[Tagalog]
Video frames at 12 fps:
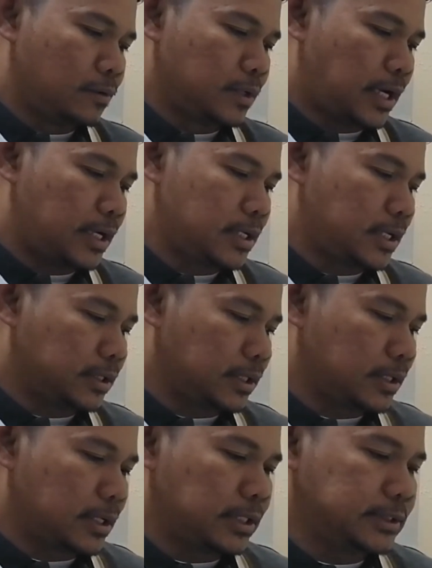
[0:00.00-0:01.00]
unahin
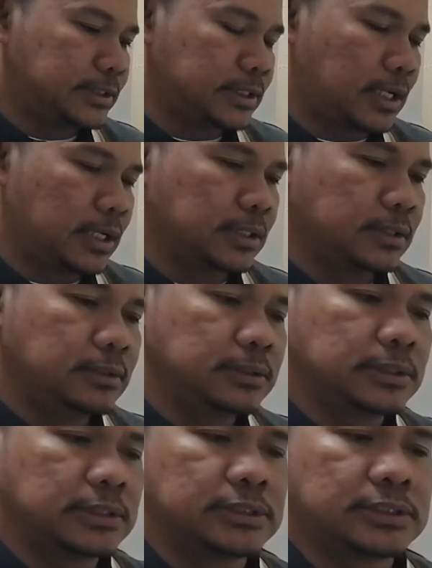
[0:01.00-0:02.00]
natin guys ang
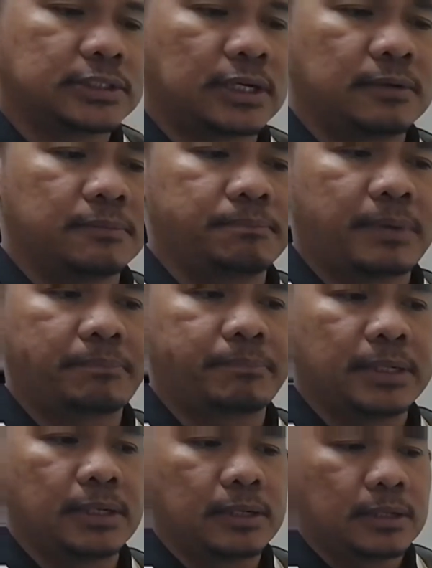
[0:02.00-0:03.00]
isang
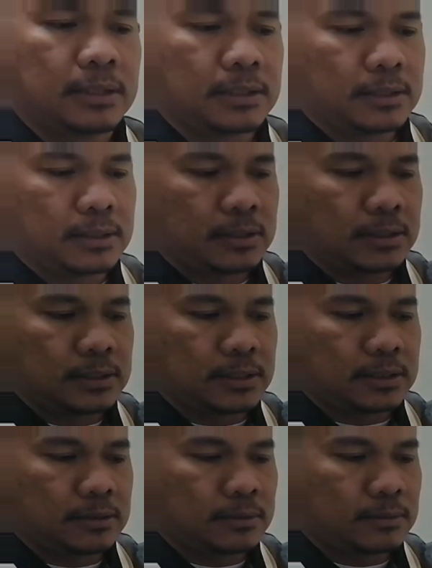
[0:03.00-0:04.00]
papel.
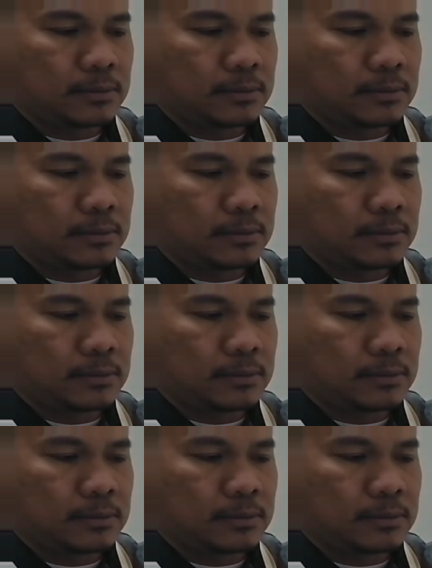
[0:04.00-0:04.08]
Ayan.